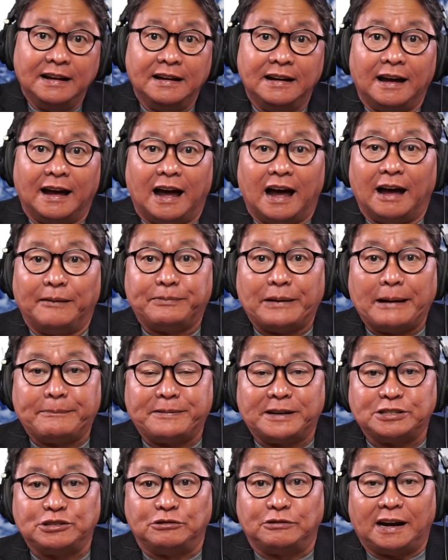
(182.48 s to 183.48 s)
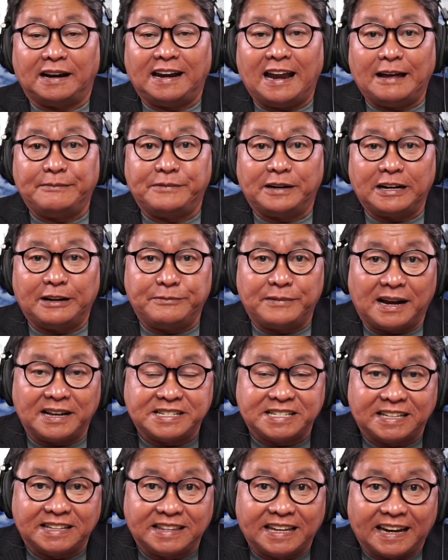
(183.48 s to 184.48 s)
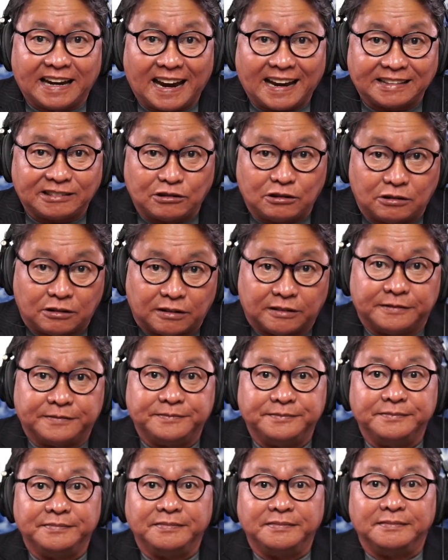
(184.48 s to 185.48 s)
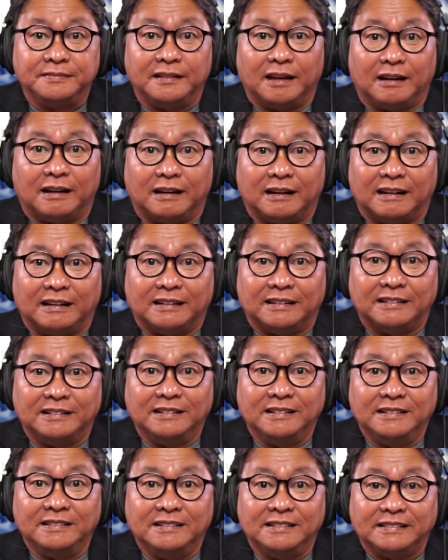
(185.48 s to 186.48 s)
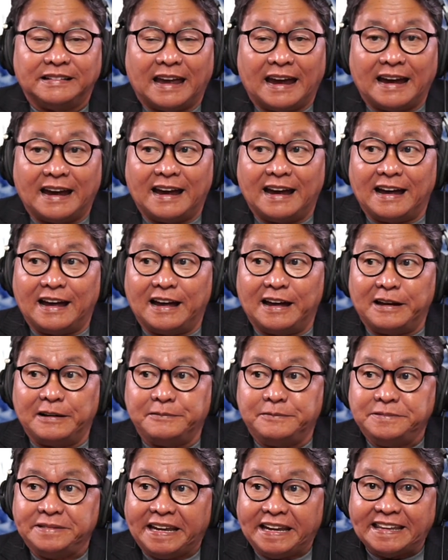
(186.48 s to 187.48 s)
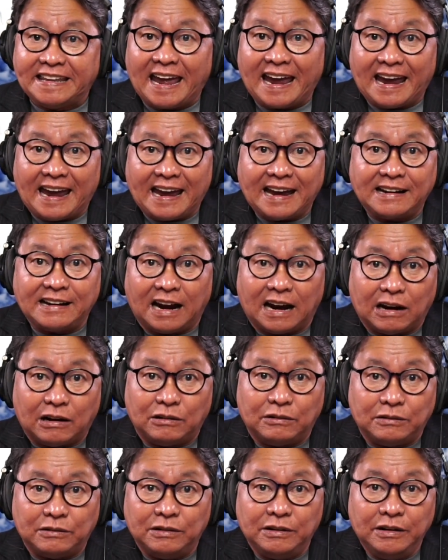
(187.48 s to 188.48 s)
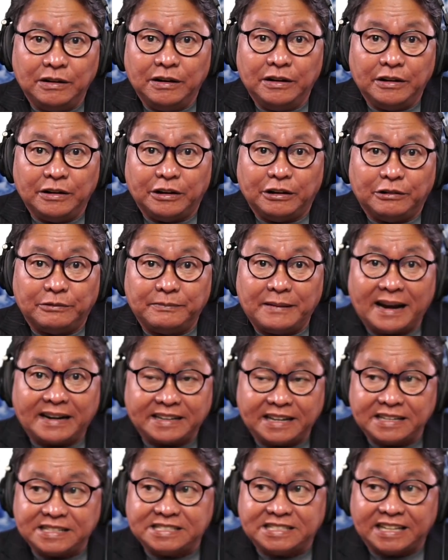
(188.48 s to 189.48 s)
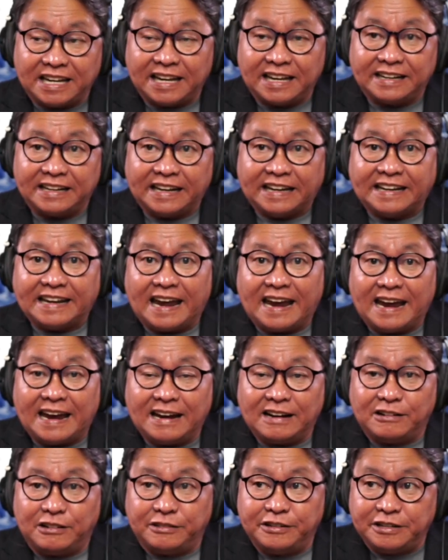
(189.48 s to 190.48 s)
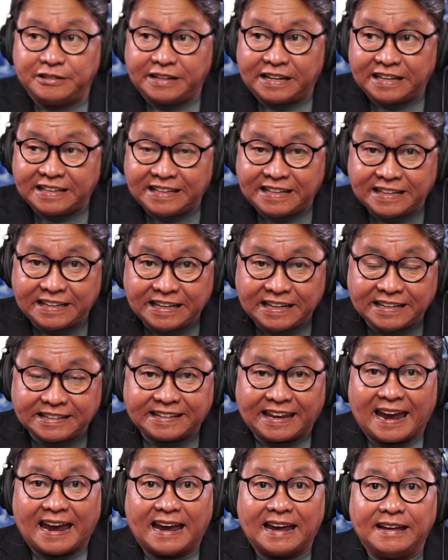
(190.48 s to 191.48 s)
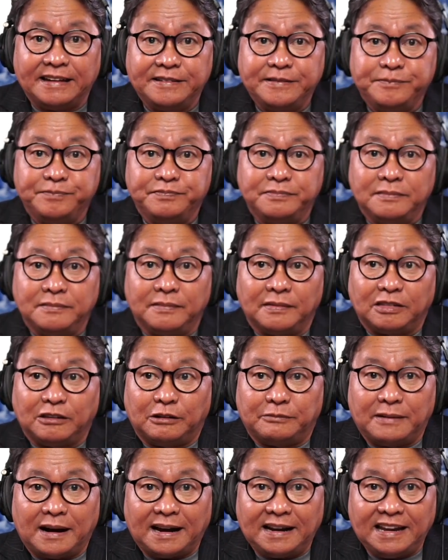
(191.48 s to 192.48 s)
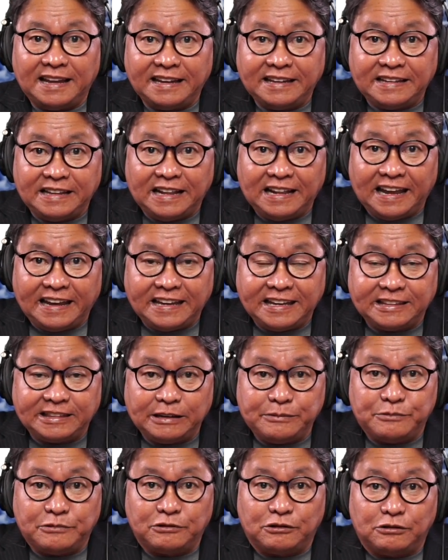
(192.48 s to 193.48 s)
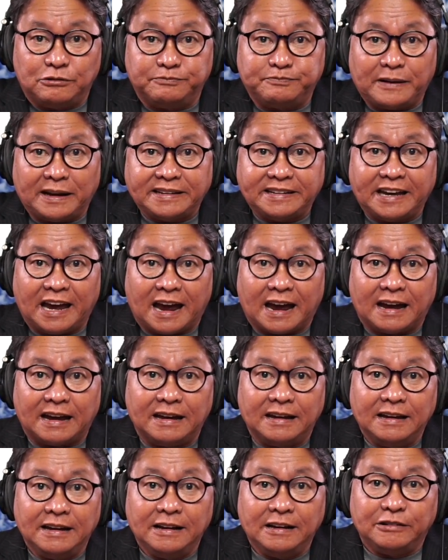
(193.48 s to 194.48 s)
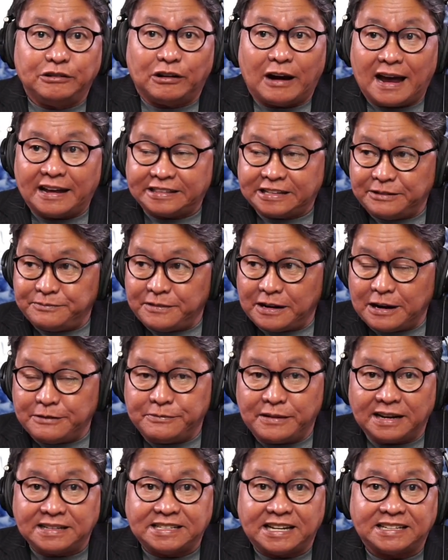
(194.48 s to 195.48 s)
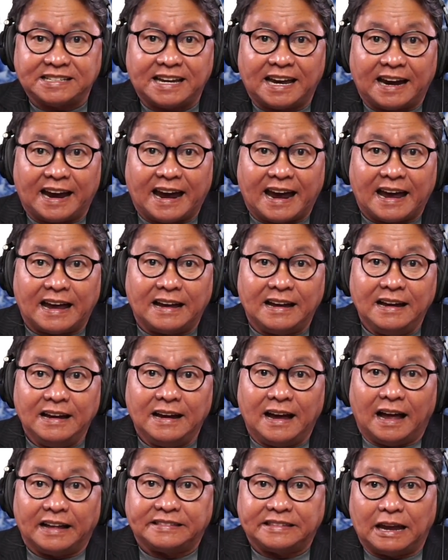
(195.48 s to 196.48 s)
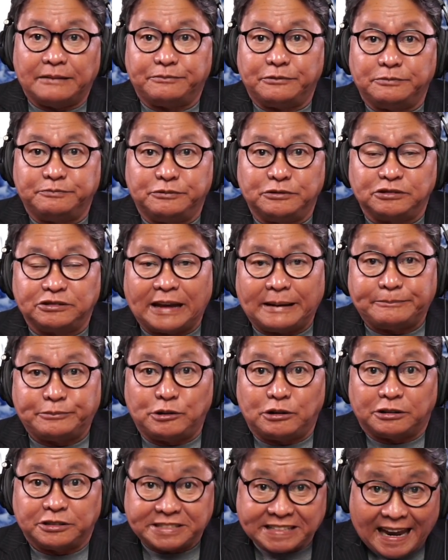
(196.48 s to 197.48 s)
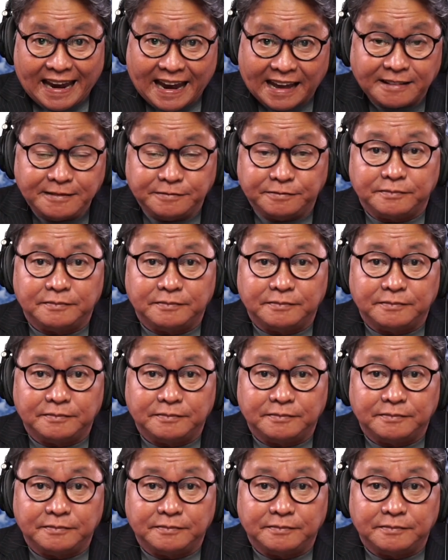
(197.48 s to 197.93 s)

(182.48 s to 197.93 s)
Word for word: Ah, papasukan lamang ng mga sindikato Ah, na inaagaw yung market share, inaagaw yung kinikita ng mga li- lehitimong kumpanya ng ating mga magsasaka at napupunta po saan?